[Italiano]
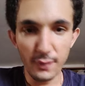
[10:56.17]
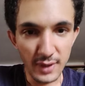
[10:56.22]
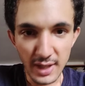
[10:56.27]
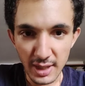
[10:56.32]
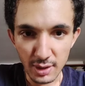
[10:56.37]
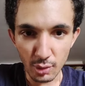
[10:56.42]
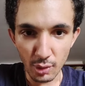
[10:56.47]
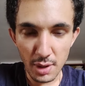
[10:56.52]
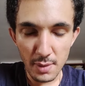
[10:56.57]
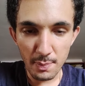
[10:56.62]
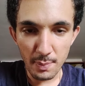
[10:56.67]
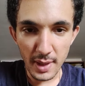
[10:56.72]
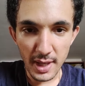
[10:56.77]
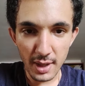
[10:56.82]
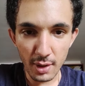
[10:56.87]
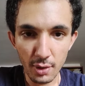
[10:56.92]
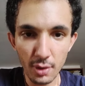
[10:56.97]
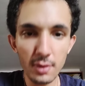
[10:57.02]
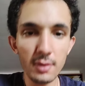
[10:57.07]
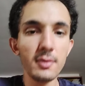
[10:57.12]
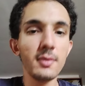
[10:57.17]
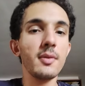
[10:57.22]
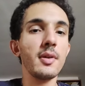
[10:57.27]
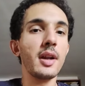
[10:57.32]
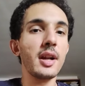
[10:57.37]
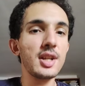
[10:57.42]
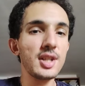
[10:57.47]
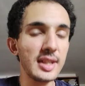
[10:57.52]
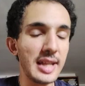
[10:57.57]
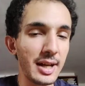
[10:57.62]
Finito l'impero,
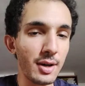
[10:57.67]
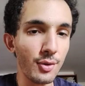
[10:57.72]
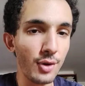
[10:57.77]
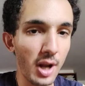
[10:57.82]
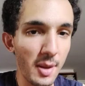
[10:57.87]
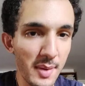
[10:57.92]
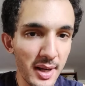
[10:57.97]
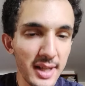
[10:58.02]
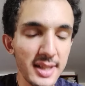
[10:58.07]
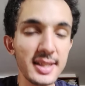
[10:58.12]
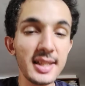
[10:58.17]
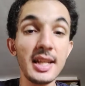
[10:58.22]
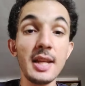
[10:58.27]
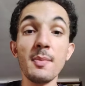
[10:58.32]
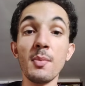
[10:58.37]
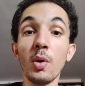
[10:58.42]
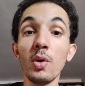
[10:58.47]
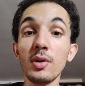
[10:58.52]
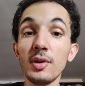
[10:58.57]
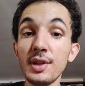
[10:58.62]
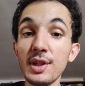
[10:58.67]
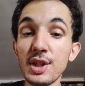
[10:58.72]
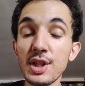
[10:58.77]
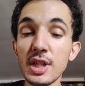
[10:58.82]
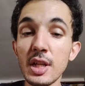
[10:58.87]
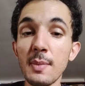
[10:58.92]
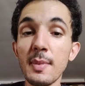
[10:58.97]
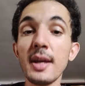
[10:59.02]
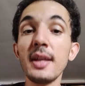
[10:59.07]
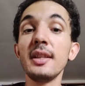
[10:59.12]
restarono nei magazzini
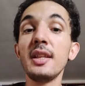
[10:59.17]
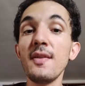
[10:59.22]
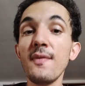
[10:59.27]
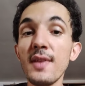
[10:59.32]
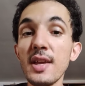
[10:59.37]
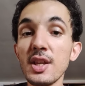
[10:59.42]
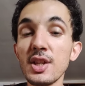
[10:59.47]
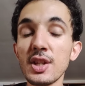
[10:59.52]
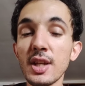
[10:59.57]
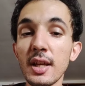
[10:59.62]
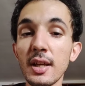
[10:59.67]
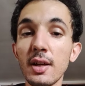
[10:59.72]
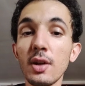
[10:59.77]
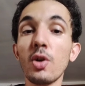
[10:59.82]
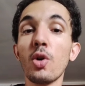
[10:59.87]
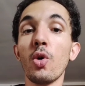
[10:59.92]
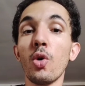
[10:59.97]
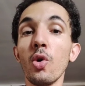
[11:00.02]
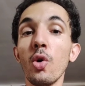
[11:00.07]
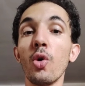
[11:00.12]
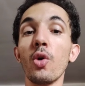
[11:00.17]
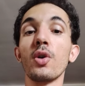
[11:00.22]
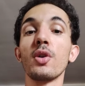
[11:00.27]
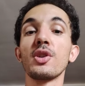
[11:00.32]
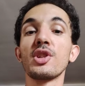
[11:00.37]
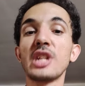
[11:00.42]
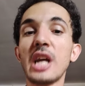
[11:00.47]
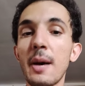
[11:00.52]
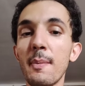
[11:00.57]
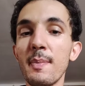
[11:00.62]
moltissime divise
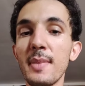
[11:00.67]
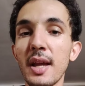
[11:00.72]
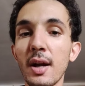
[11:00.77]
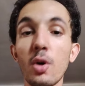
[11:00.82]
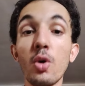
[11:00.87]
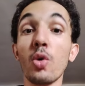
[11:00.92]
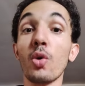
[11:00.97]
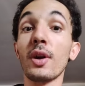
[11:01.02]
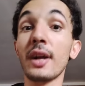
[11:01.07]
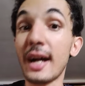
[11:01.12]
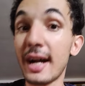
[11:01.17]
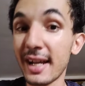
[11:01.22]
color sabbia, color